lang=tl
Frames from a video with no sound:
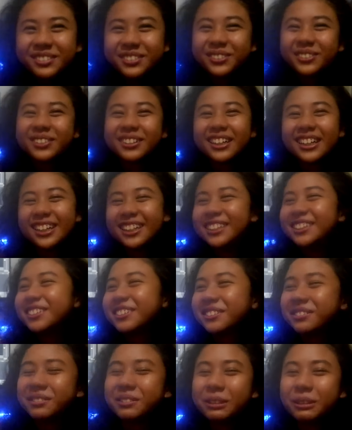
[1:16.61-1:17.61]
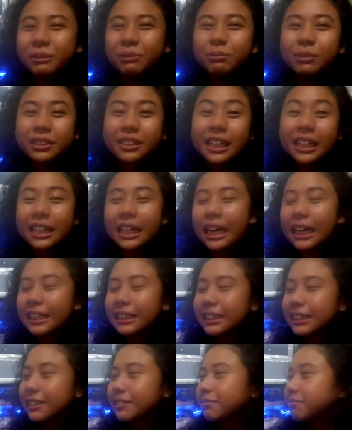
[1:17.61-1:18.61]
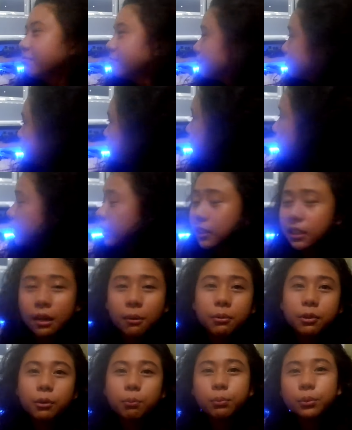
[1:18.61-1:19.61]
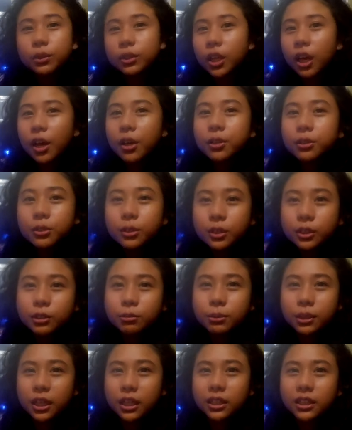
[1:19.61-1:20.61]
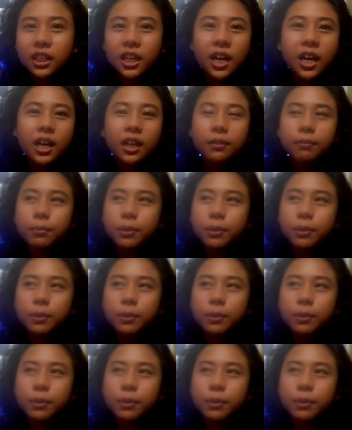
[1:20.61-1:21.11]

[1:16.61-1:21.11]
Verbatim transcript: Joke. So, yun. Basta lahat. At kapunta kayo doon, maganda.